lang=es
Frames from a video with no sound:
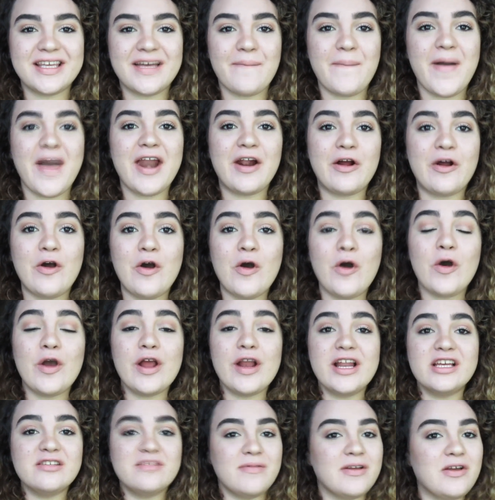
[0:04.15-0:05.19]
Camargo Hoy
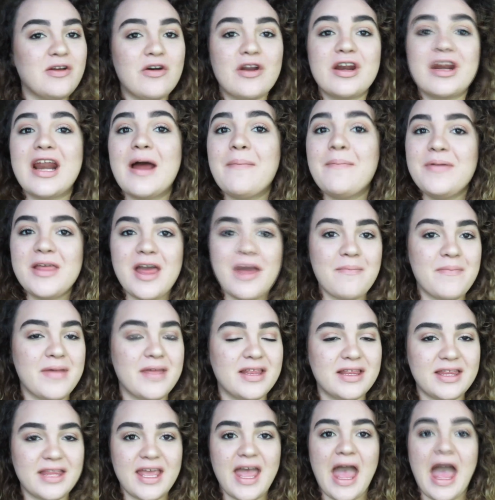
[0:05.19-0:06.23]
les vengo
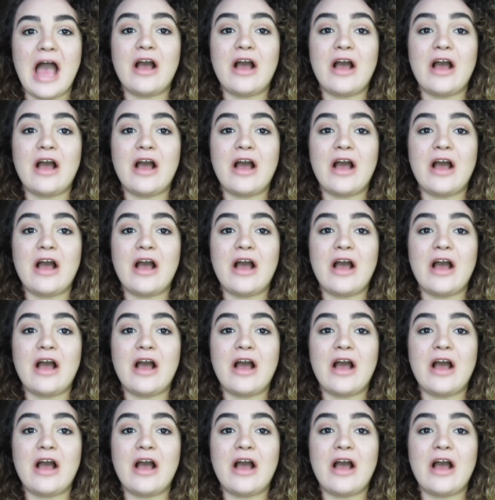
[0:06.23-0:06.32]
rápidamente